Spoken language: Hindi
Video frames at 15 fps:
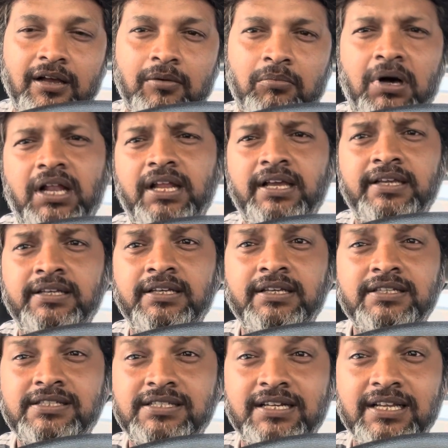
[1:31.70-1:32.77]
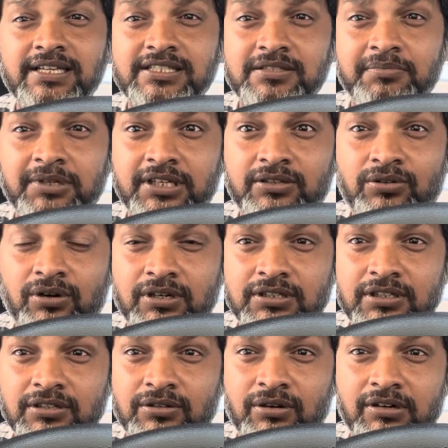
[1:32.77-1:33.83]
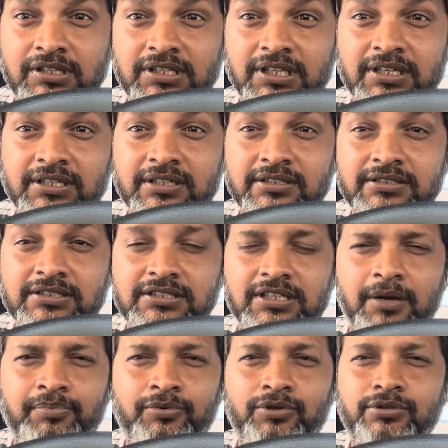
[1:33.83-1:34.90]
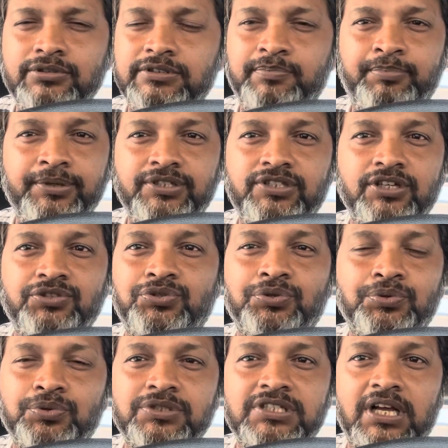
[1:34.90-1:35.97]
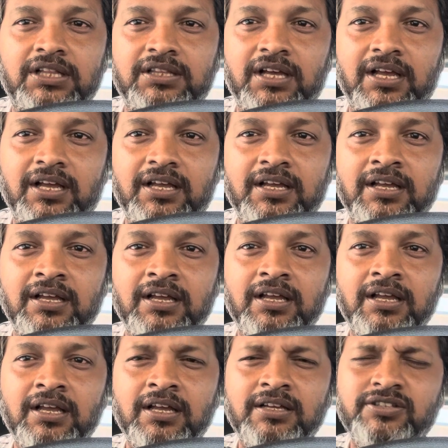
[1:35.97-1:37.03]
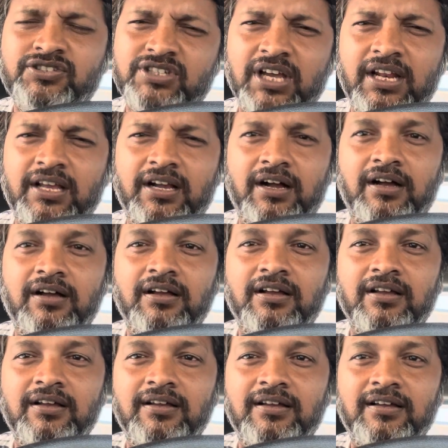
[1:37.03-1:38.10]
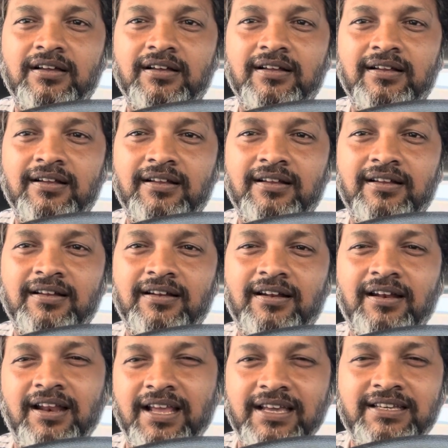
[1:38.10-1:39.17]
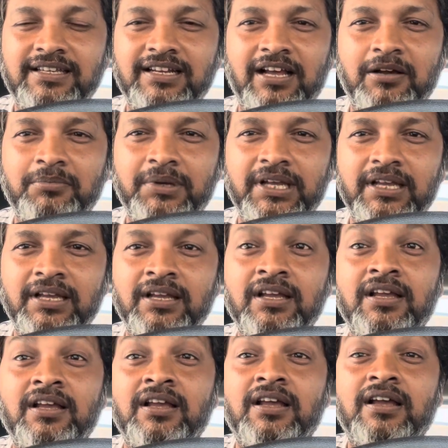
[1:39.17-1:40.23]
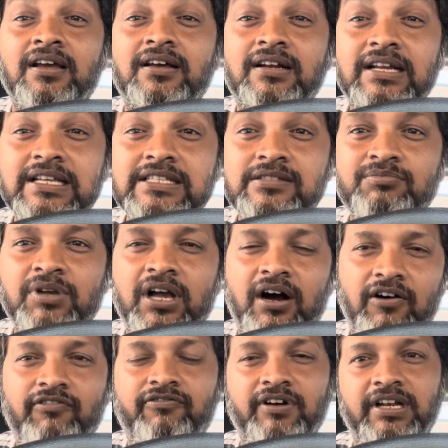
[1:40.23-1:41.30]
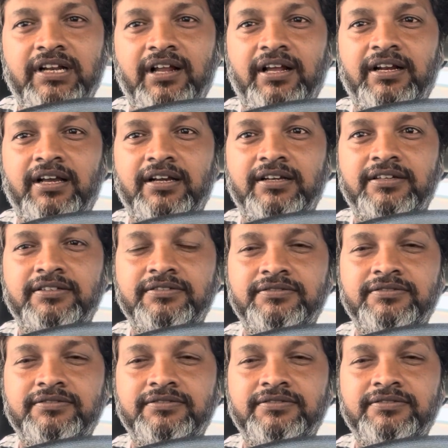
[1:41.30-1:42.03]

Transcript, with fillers: भले ही इस रेस में दौड़ते दौड़ते सब कुछ पीछे छूट जाता है चलेगा लेकिन हमें रेस में अव्वल रहना है